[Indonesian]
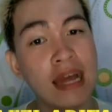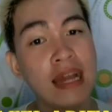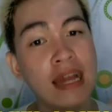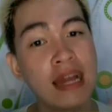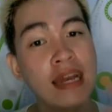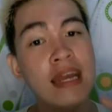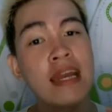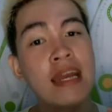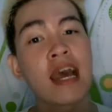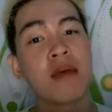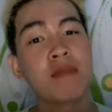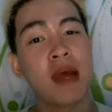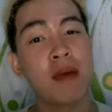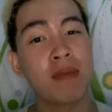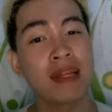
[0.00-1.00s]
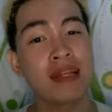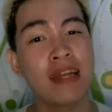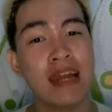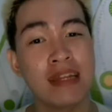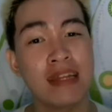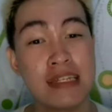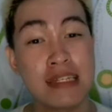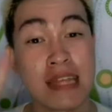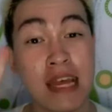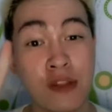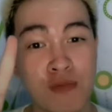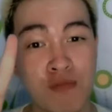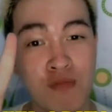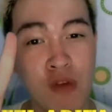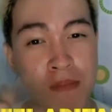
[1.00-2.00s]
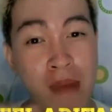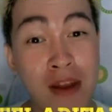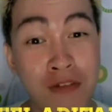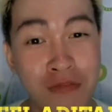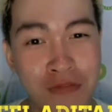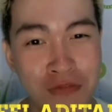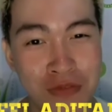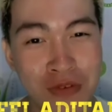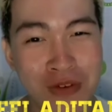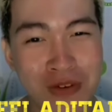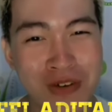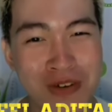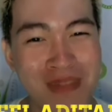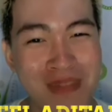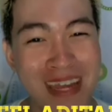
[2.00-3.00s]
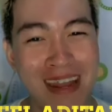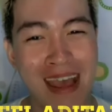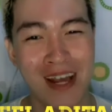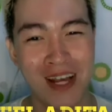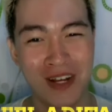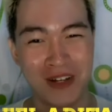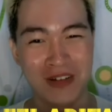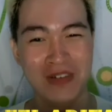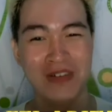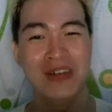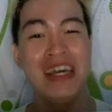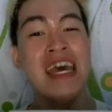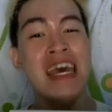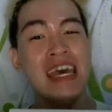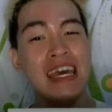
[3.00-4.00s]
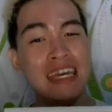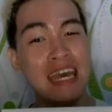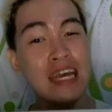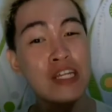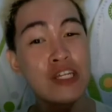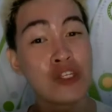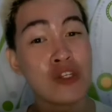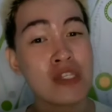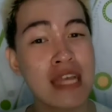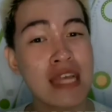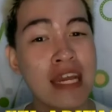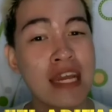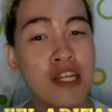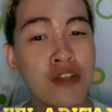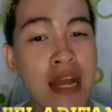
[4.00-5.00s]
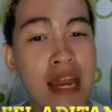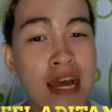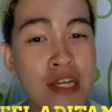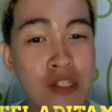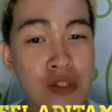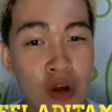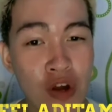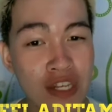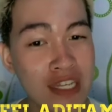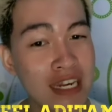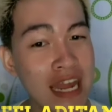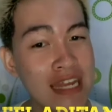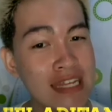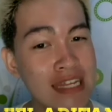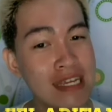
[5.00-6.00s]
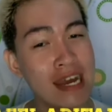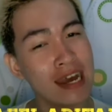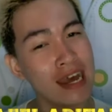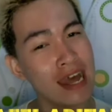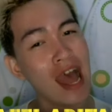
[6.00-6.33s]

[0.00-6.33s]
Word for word: kalian akan dapat gratis satu buah parfum dari aku. Ya, cus kalian juga langsung order aja, Kak.